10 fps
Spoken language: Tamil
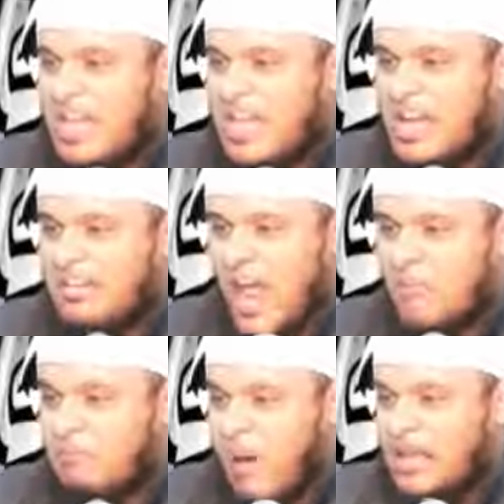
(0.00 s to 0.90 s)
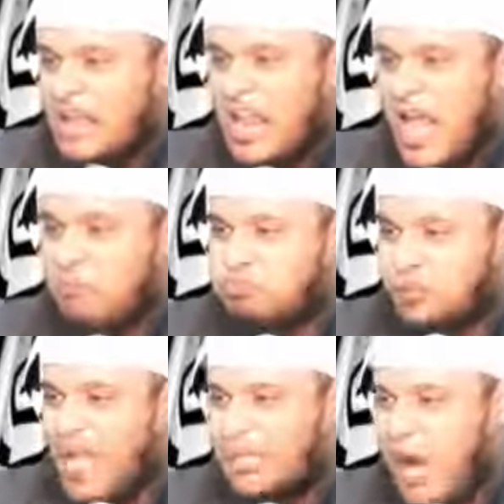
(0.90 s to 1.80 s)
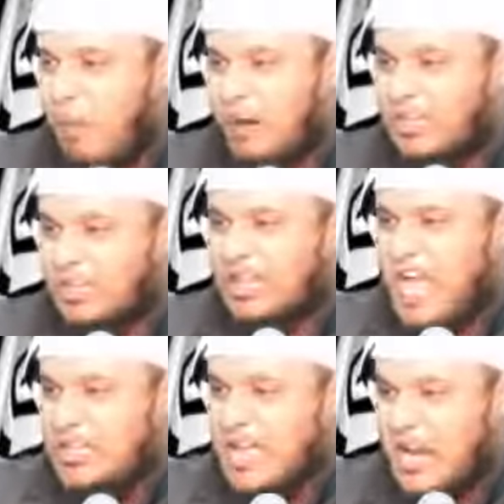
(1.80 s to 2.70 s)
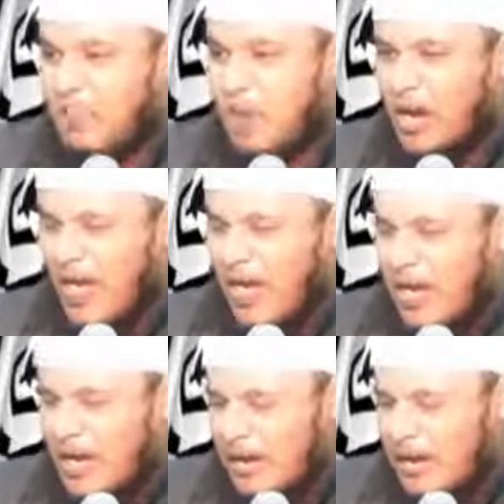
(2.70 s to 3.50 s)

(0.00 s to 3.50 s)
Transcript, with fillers: இல்லை என்றால் மண்ணிலே புதைக்கப்பட்டு எறும்புகள்